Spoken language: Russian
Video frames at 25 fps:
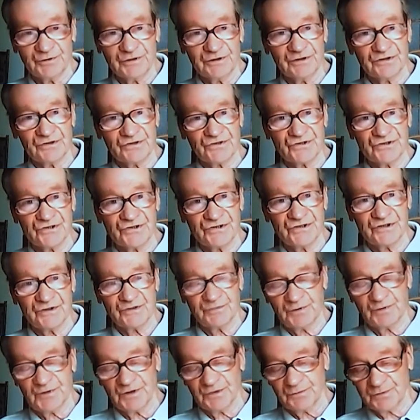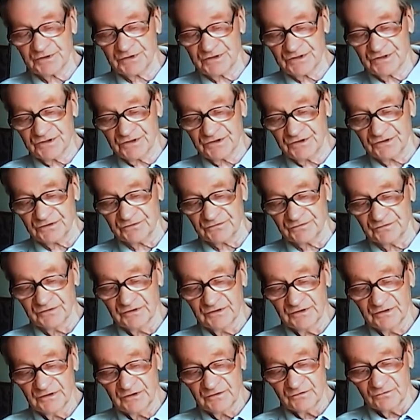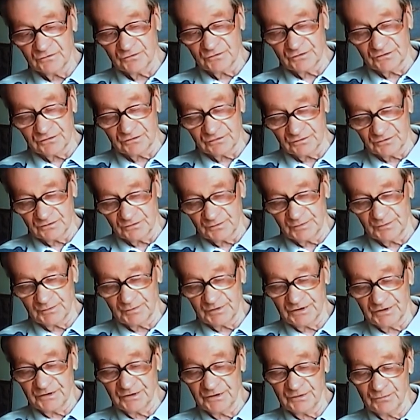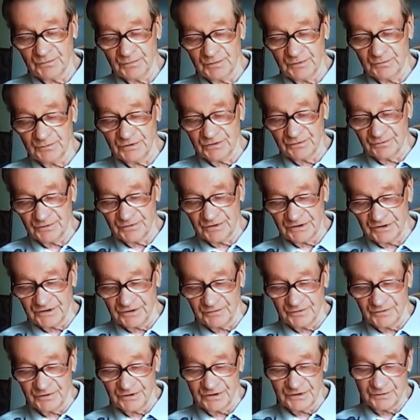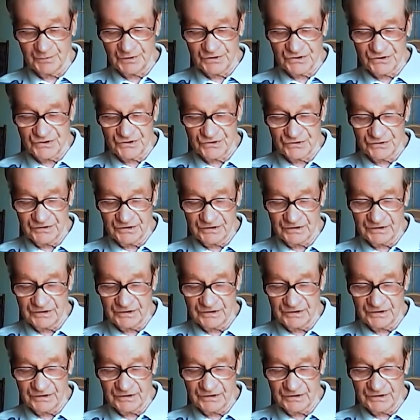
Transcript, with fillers: 65%, вот э, по, по моим данным я их пересчитал,